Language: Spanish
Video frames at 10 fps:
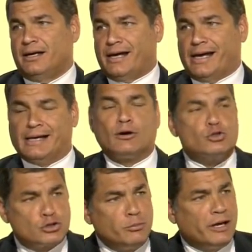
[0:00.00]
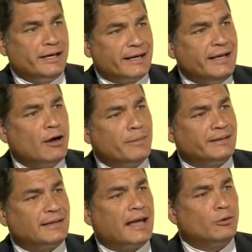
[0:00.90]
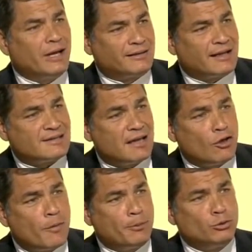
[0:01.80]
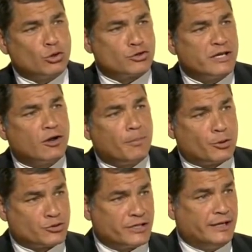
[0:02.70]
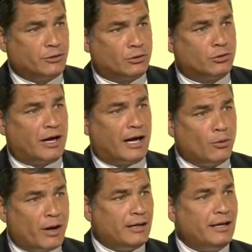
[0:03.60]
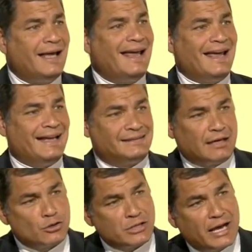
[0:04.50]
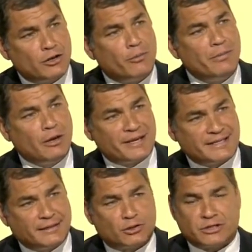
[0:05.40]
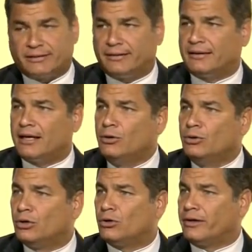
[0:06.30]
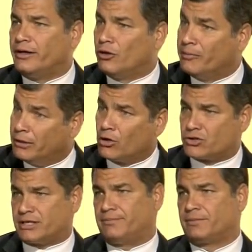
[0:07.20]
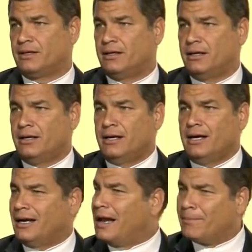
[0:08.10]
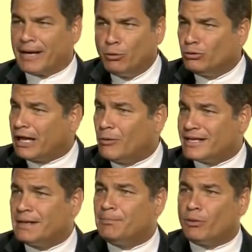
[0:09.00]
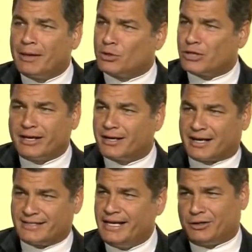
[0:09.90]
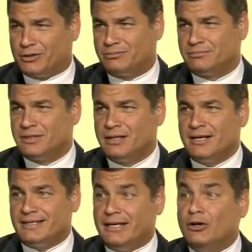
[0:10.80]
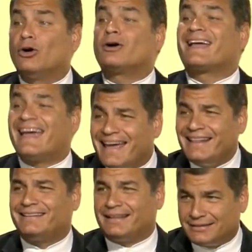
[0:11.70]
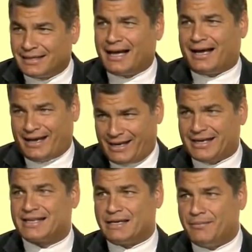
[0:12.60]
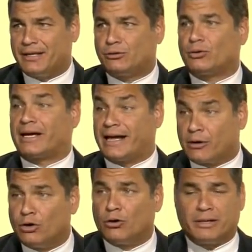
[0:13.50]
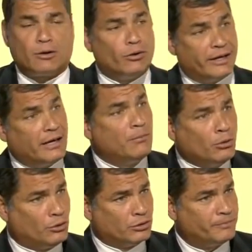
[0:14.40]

El consumo de energía ha aumentado una tasa de 2.5% anual entre los años 1971 y 2012. La pregunta no es si podemos seguir creciendo, sino ¿qué detendrá el crecimiento económico en el mundo.